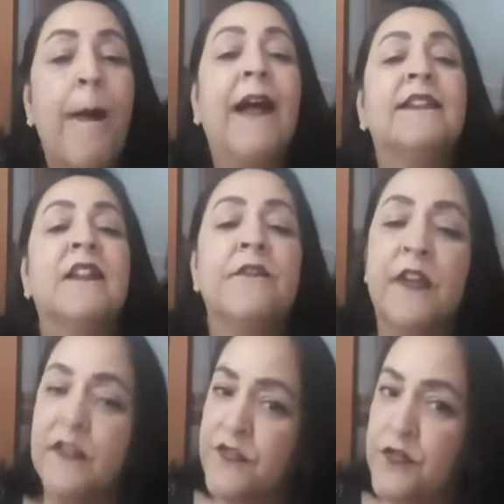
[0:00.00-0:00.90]

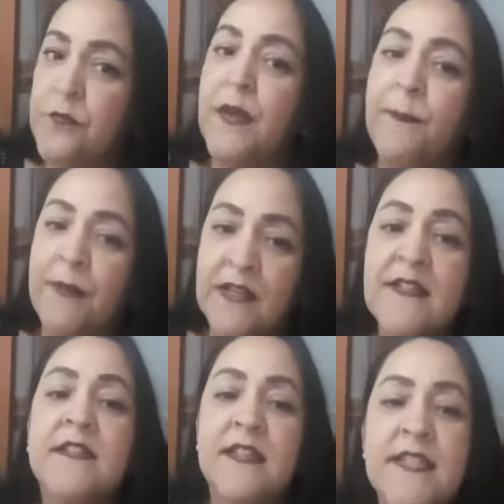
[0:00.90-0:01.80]
através de uma
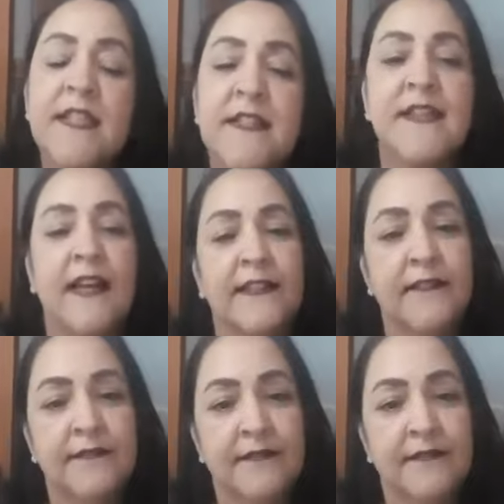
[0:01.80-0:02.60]
empresa terceirizada.